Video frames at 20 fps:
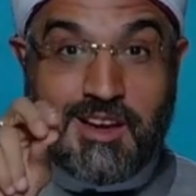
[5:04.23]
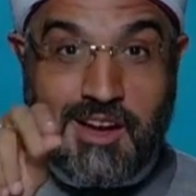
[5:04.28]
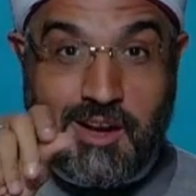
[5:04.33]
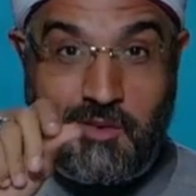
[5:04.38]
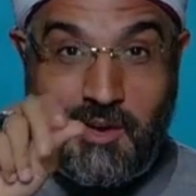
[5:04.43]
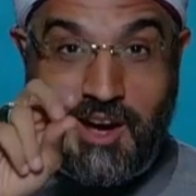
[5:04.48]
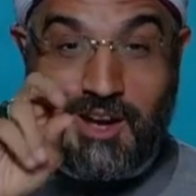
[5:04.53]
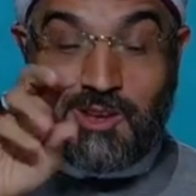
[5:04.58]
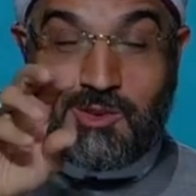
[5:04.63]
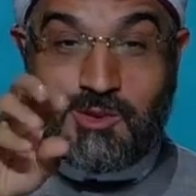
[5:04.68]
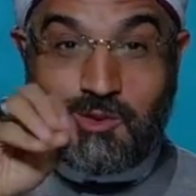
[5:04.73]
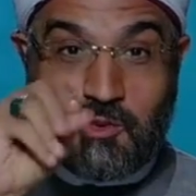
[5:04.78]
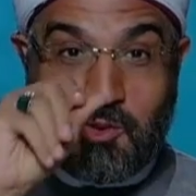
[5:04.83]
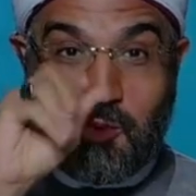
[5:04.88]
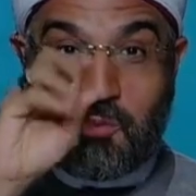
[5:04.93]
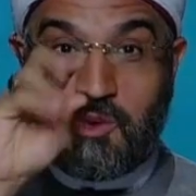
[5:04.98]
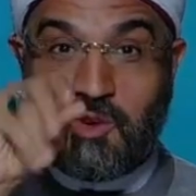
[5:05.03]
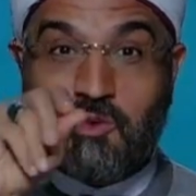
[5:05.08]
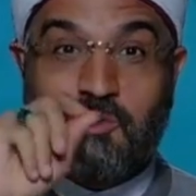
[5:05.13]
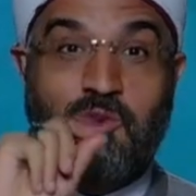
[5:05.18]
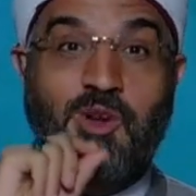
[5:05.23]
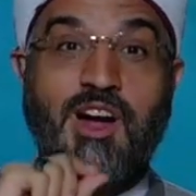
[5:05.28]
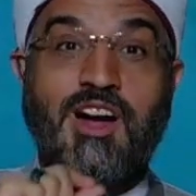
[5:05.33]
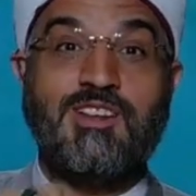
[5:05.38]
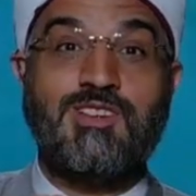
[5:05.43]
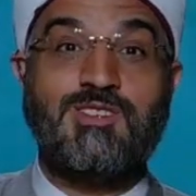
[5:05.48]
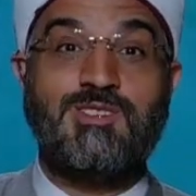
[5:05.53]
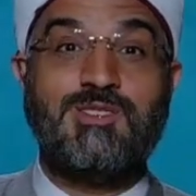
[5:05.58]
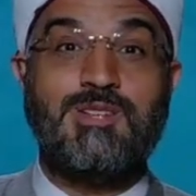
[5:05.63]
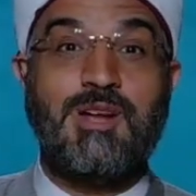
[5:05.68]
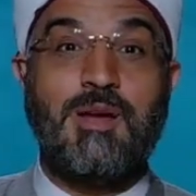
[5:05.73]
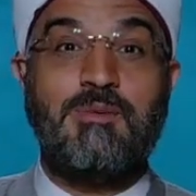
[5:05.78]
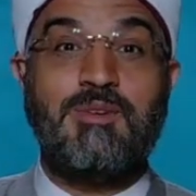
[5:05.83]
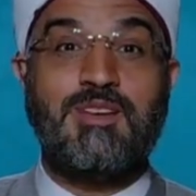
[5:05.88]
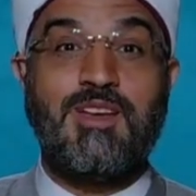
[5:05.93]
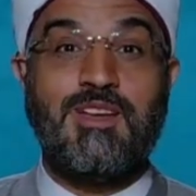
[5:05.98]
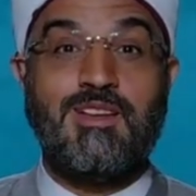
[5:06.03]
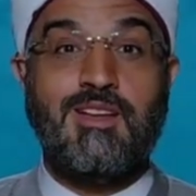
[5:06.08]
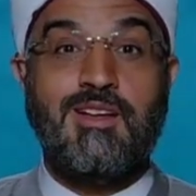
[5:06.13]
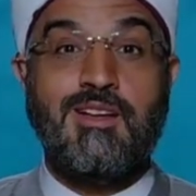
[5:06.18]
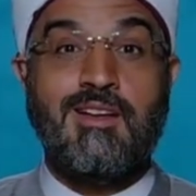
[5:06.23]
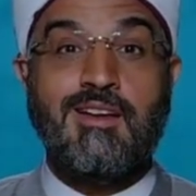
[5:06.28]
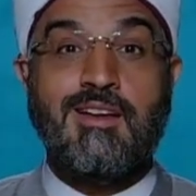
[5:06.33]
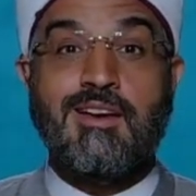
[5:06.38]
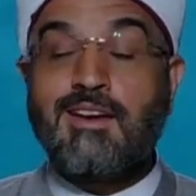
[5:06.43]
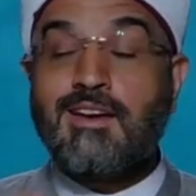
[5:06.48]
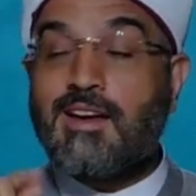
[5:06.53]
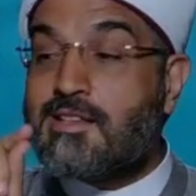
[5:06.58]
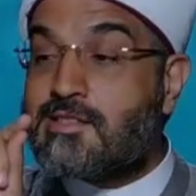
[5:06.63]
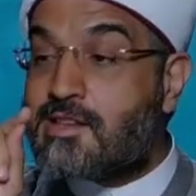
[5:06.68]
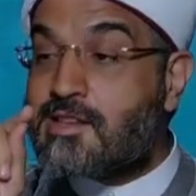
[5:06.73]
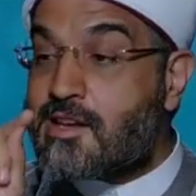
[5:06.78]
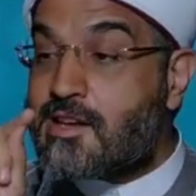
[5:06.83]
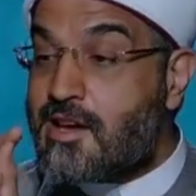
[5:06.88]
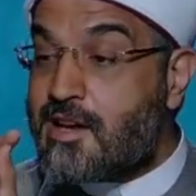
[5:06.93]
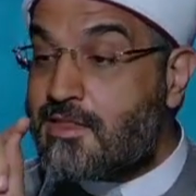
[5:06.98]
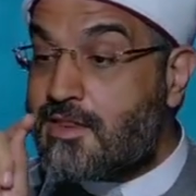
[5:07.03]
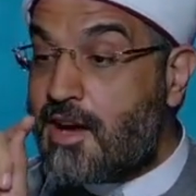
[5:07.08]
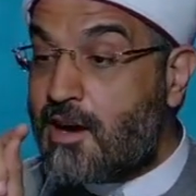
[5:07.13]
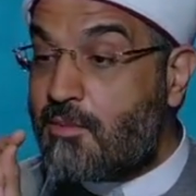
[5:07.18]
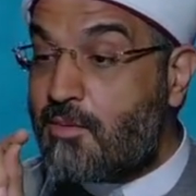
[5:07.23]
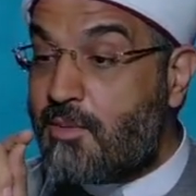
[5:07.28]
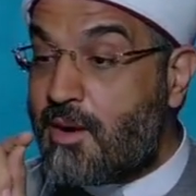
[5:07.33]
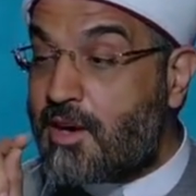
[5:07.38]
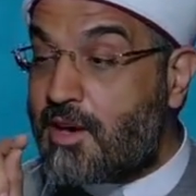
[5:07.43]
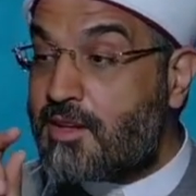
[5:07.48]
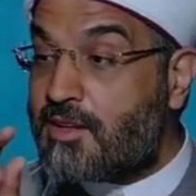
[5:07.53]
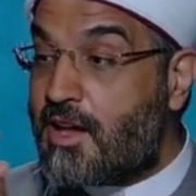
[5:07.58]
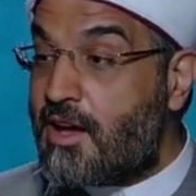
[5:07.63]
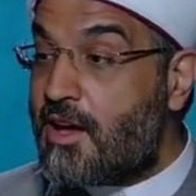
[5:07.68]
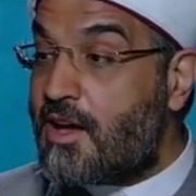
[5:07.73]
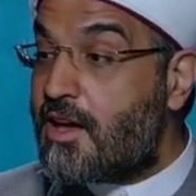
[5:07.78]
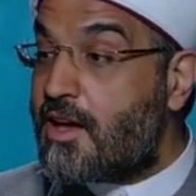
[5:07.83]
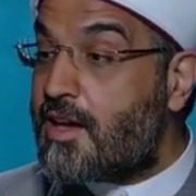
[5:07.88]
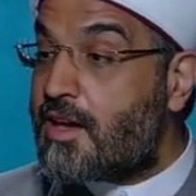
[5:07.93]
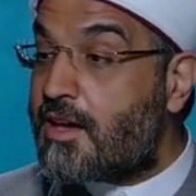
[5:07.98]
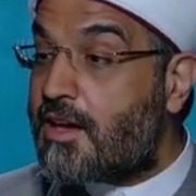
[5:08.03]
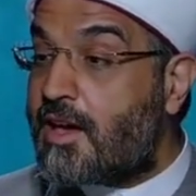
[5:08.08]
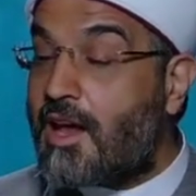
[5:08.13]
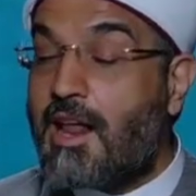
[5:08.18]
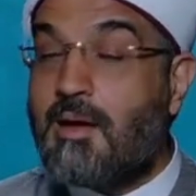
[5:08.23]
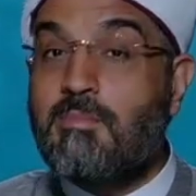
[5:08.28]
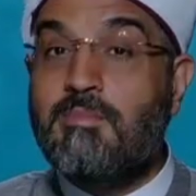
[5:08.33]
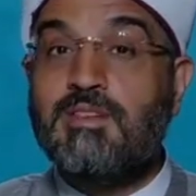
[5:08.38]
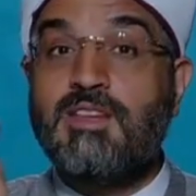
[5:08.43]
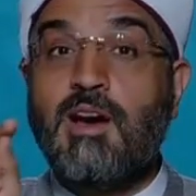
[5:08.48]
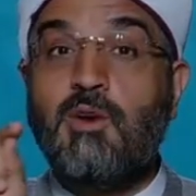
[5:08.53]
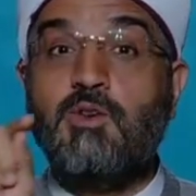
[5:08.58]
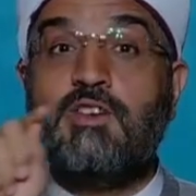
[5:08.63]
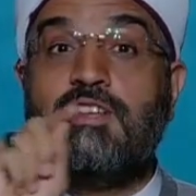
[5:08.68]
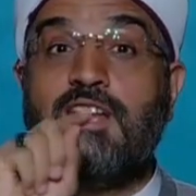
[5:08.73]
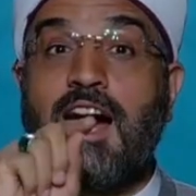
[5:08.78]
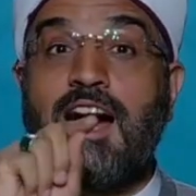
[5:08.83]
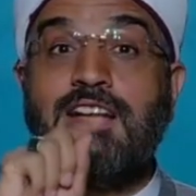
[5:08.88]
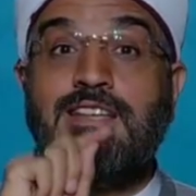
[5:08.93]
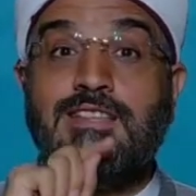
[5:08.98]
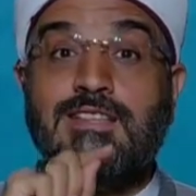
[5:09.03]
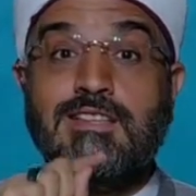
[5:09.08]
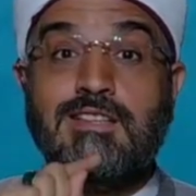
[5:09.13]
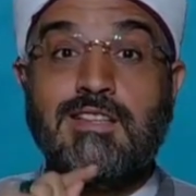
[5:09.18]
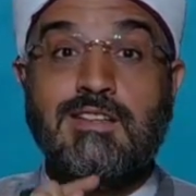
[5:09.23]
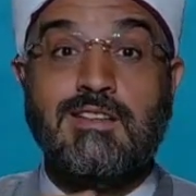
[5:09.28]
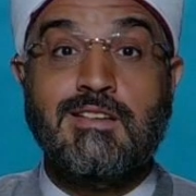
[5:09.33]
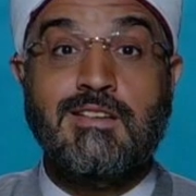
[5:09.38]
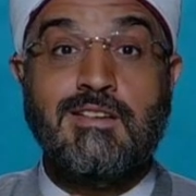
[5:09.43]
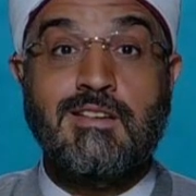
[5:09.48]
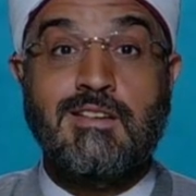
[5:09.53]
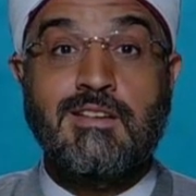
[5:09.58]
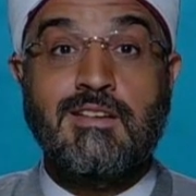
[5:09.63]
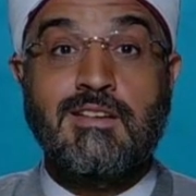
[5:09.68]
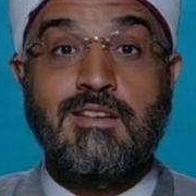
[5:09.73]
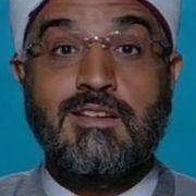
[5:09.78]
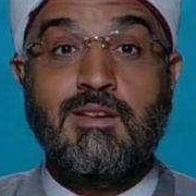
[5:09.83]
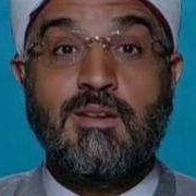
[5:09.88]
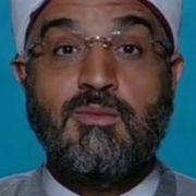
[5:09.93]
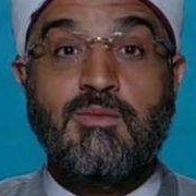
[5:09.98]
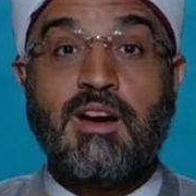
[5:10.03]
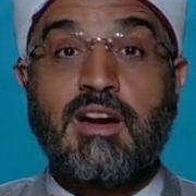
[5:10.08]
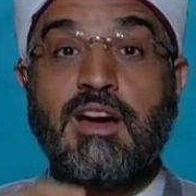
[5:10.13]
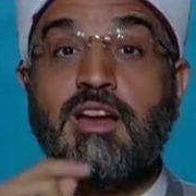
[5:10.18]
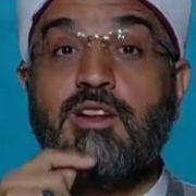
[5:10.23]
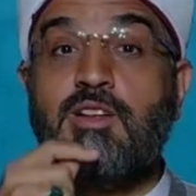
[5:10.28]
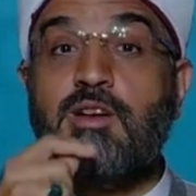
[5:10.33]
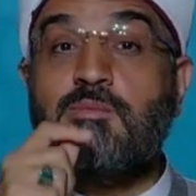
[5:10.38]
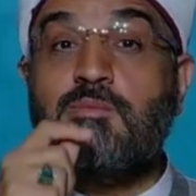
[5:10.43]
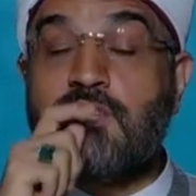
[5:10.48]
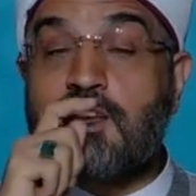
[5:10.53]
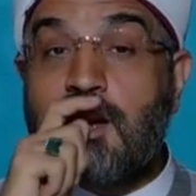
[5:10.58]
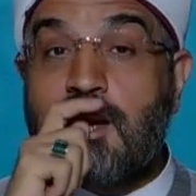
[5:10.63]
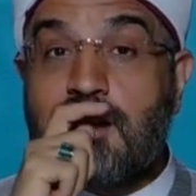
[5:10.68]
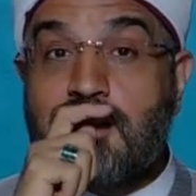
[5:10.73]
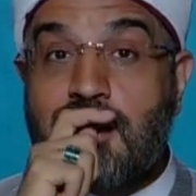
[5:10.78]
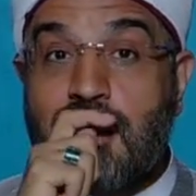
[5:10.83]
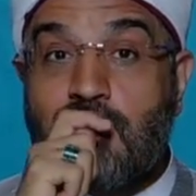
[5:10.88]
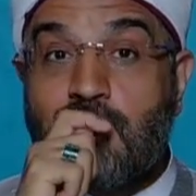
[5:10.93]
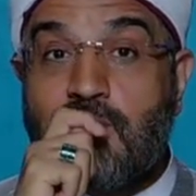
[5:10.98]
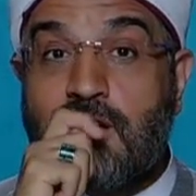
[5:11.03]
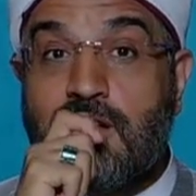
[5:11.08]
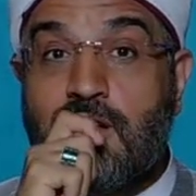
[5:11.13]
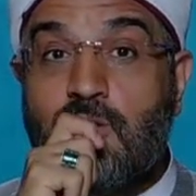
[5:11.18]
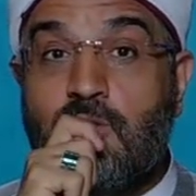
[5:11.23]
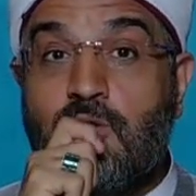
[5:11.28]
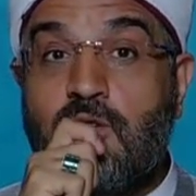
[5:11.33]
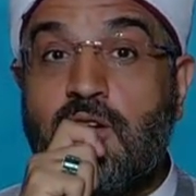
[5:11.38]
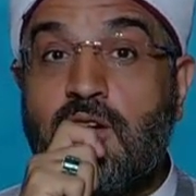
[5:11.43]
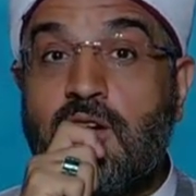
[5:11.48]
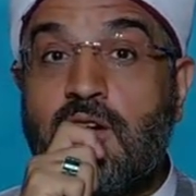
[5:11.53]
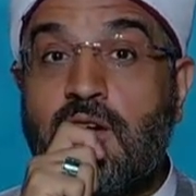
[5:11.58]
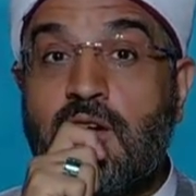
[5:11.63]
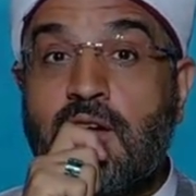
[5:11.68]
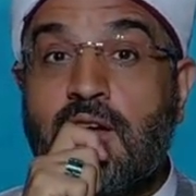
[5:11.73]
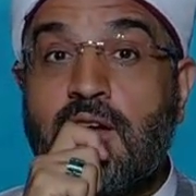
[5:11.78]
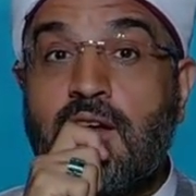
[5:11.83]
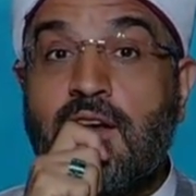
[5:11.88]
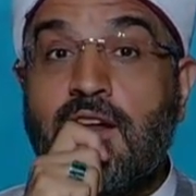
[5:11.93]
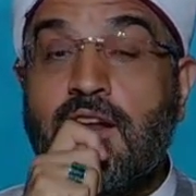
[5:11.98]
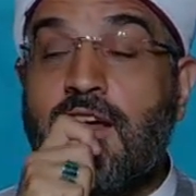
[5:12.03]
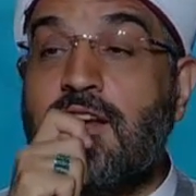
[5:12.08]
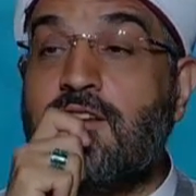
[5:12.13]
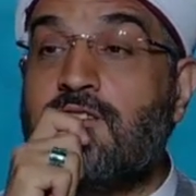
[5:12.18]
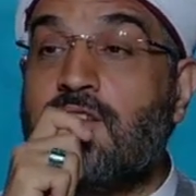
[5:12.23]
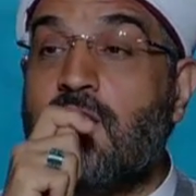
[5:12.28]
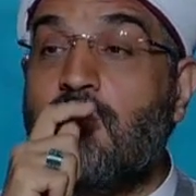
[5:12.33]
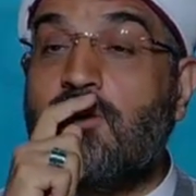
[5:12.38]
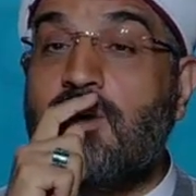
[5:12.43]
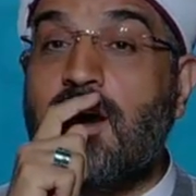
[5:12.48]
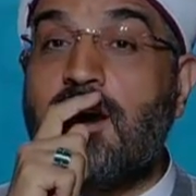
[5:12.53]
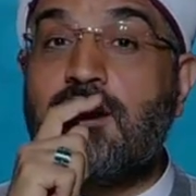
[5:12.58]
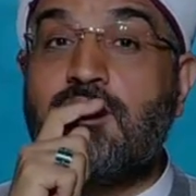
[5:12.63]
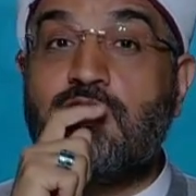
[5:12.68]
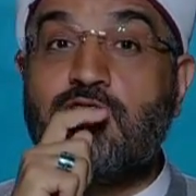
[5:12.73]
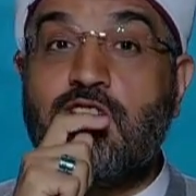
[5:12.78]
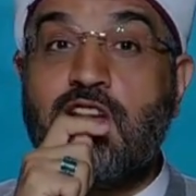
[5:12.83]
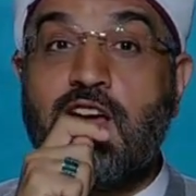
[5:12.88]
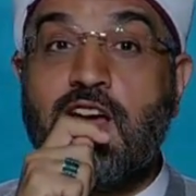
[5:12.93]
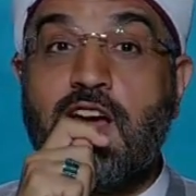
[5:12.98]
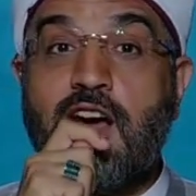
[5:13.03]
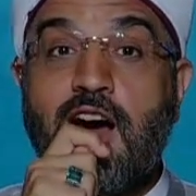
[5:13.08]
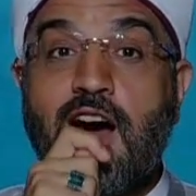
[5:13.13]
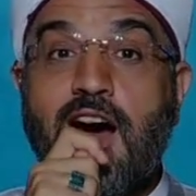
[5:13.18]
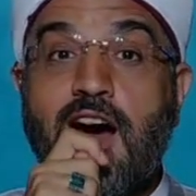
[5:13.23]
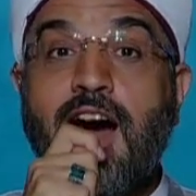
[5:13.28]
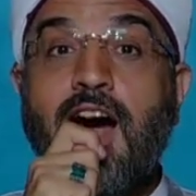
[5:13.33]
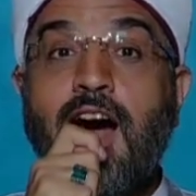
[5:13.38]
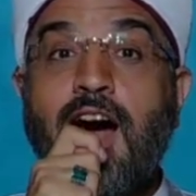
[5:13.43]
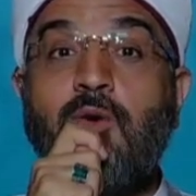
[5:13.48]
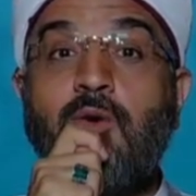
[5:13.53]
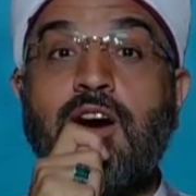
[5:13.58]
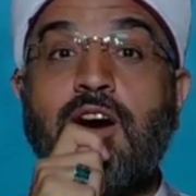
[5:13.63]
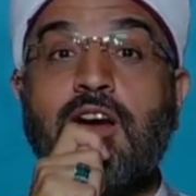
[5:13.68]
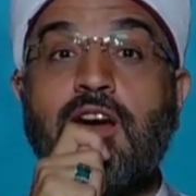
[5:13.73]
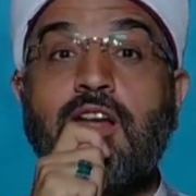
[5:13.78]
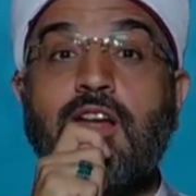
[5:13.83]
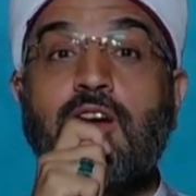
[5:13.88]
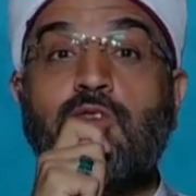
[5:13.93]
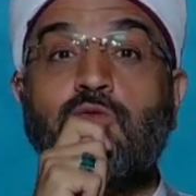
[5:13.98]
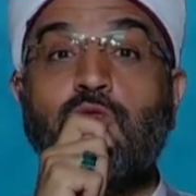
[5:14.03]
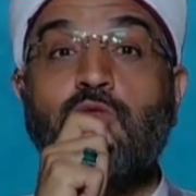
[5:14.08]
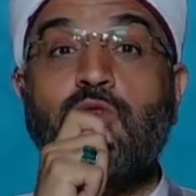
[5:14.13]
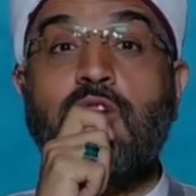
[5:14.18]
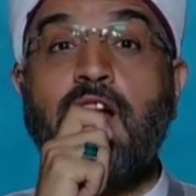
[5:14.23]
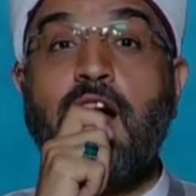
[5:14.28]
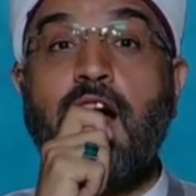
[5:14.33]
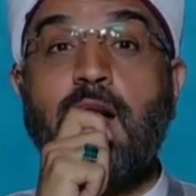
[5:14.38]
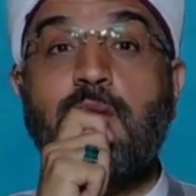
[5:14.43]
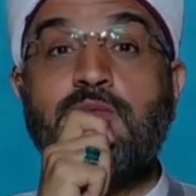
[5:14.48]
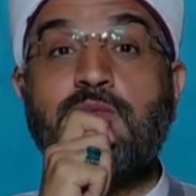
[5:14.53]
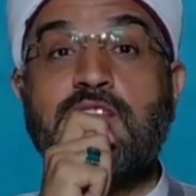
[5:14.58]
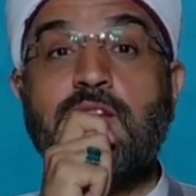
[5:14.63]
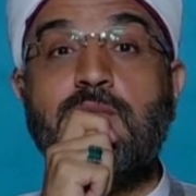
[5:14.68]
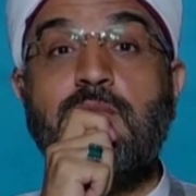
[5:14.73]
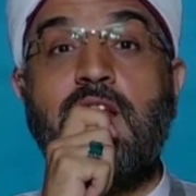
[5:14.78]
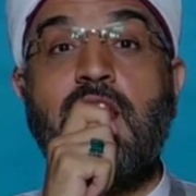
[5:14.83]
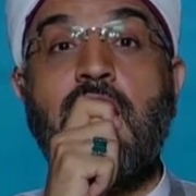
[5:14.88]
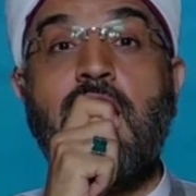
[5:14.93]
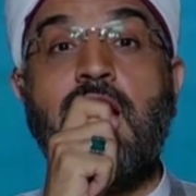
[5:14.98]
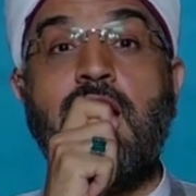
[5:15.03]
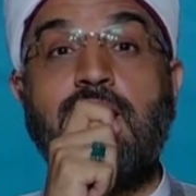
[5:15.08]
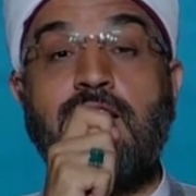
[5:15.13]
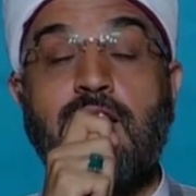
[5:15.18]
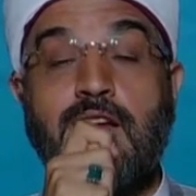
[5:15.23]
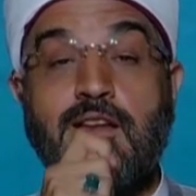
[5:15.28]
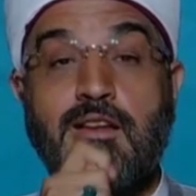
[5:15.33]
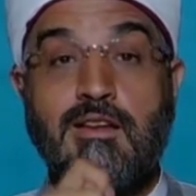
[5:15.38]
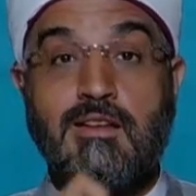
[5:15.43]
كان واخد نور من نور حضره النبي كده كان سيدنا ابو بكر ده الكلام بتاعه يتعد فكان يمسك لسانه كده يقول ليس هناك شيء احوج الى طول حبس من هذا